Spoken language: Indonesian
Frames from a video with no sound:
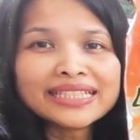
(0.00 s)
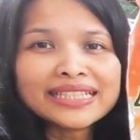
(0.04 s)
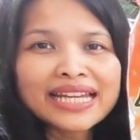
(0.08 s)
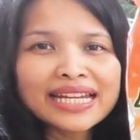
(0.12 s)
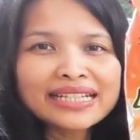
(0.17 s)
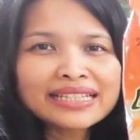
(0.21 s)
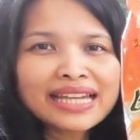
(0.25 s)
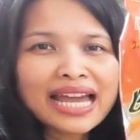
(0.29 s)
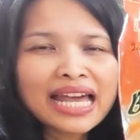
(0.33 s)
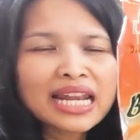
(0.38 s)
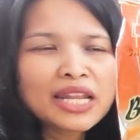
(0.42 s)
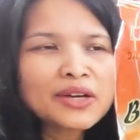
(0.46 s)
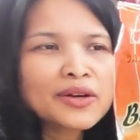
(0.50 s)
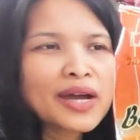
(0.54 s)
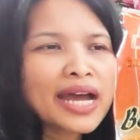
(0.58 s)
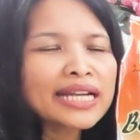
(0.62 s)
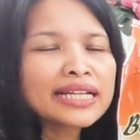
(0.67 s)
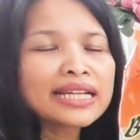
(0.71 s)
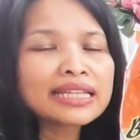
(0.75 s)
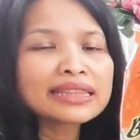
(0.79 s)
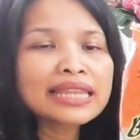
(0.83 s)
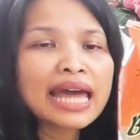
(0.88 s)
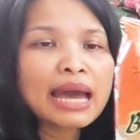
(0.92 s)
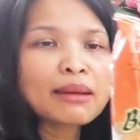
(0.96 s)
Dan kalau
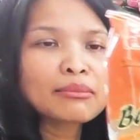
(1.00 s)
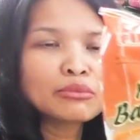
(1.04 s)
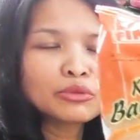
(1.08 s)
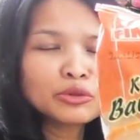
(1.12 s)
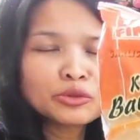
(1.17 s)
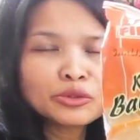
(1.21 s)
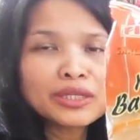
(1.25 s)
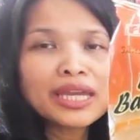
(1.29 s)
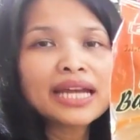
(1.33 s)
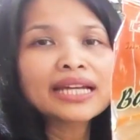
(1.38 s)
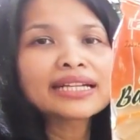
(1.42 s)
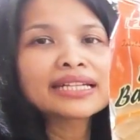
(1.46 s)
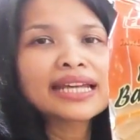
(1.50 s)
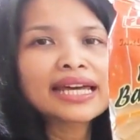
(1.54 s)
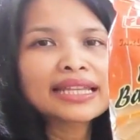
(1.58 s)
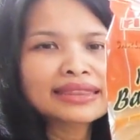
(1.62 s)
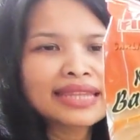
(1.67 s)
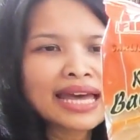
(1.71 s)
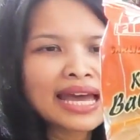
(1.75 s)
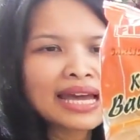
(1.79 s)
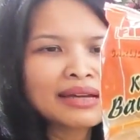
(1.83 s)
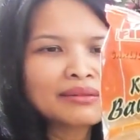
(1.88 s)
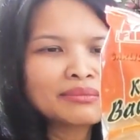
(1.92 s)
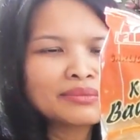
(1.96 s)
ada tamu yang
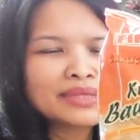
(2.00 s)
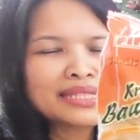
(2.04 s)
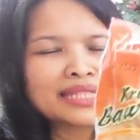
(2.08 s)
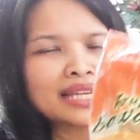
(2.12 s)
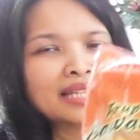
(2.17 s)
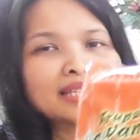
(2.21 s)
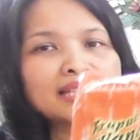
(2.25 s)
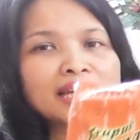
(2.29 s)
datang bisa